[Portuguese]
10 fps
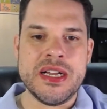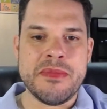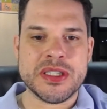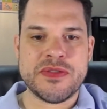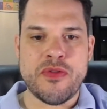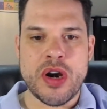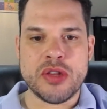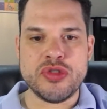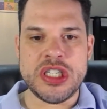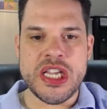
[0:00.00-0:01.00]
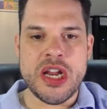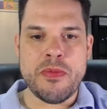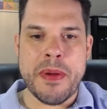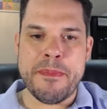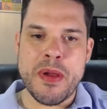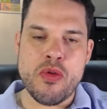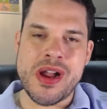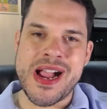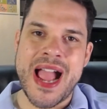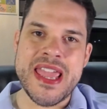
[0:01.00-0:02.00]
Ambas fora do dinheiro. O papel
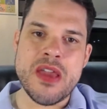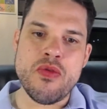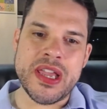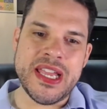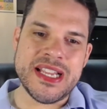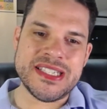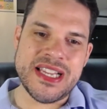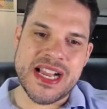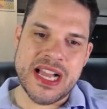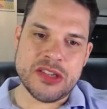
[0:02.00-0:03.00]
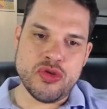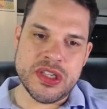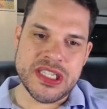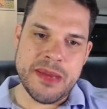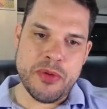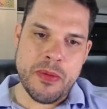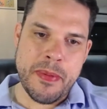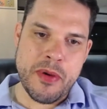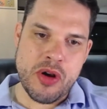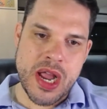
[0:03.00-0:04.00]
caiu aqui nesse caso, no exemplo, ó, o
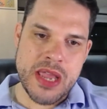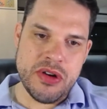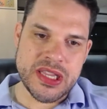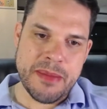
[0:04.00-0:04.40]
papel caiu,